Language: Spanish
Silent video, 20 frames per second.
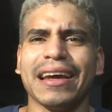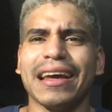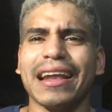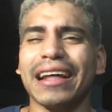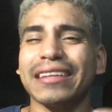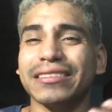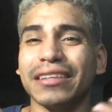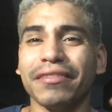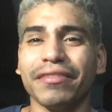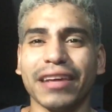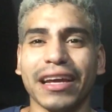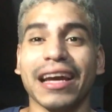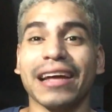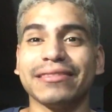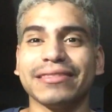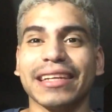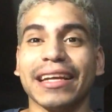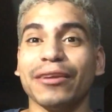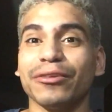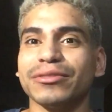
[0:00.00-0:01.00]

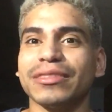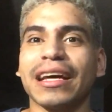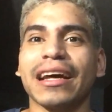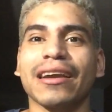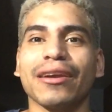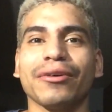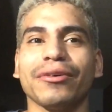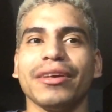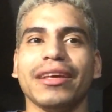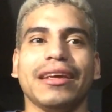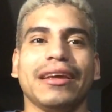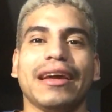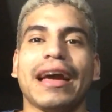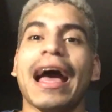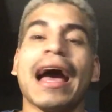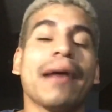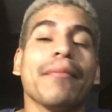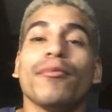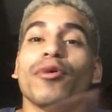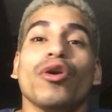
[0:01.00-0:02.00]
gratificante notarlo y
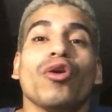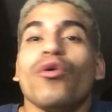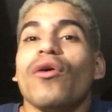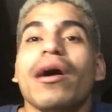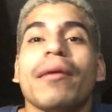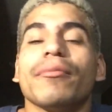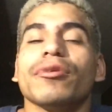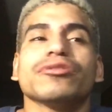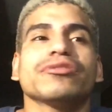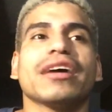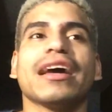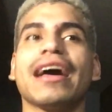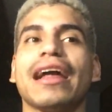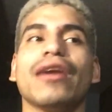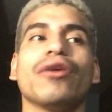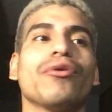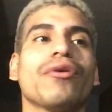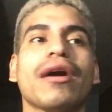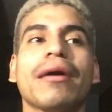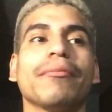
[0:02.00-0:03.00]
amo, lo amo, o
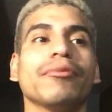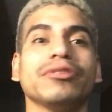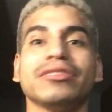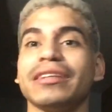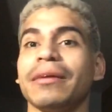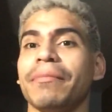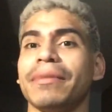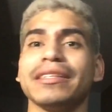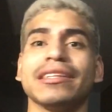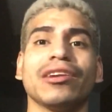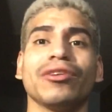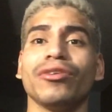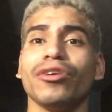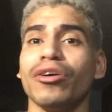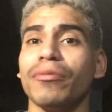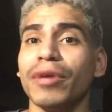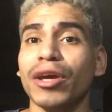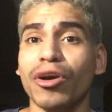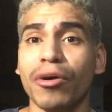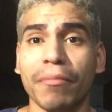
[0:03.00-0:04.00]
sea, lo amo y siempre se lo
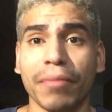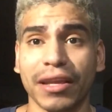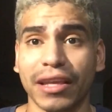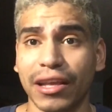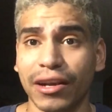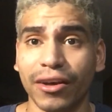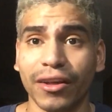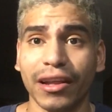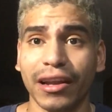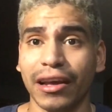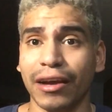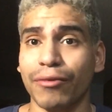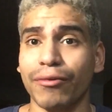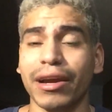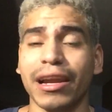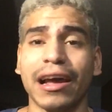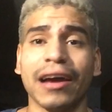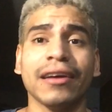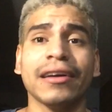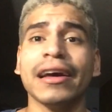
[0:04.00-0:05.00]
digo a mis compañeros de la
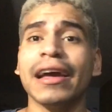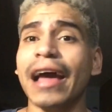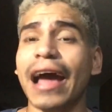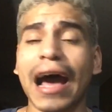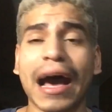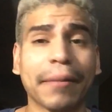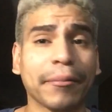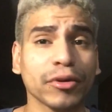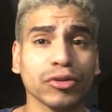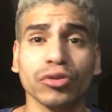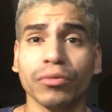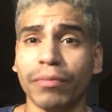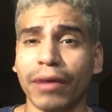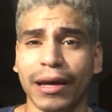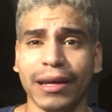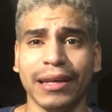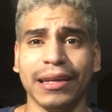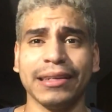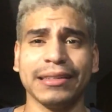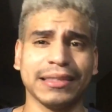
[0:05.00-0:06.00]
escuela, amo tu
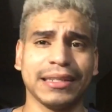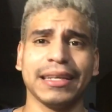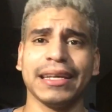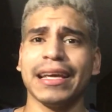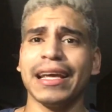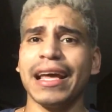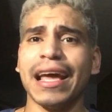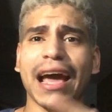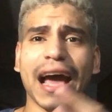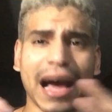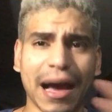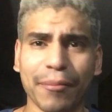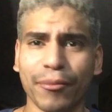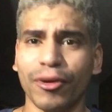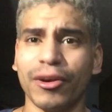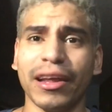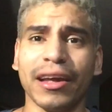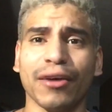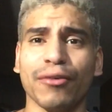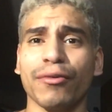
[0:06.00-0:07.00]
país,
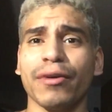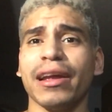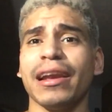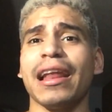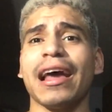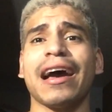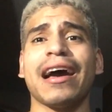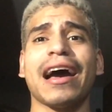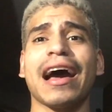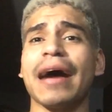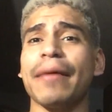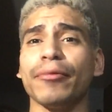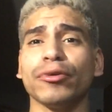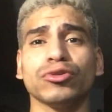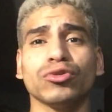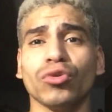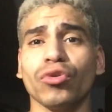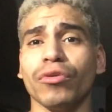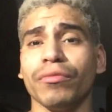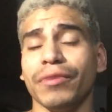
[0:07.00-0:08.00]
amo la escuela,
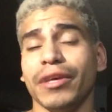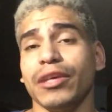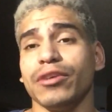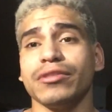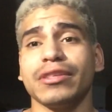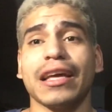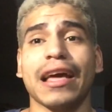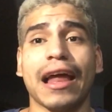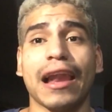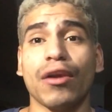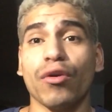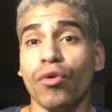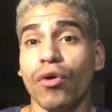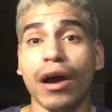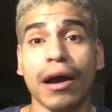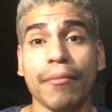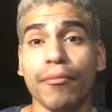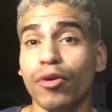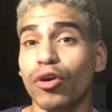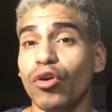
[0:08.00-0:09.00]
amo tu comida, o sea,
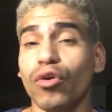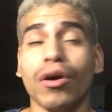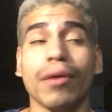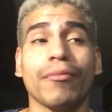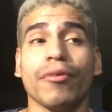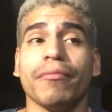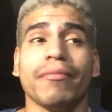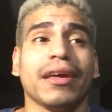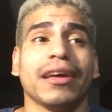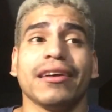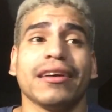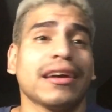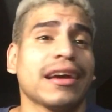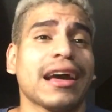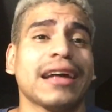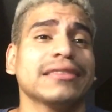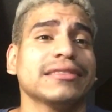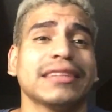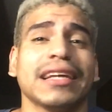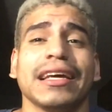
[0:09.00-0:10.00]
lo amo, lo amo, me
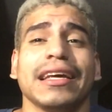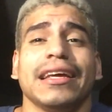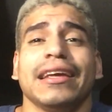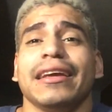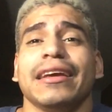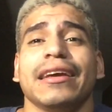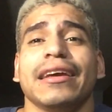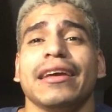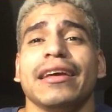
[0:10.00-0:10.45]
encanta y,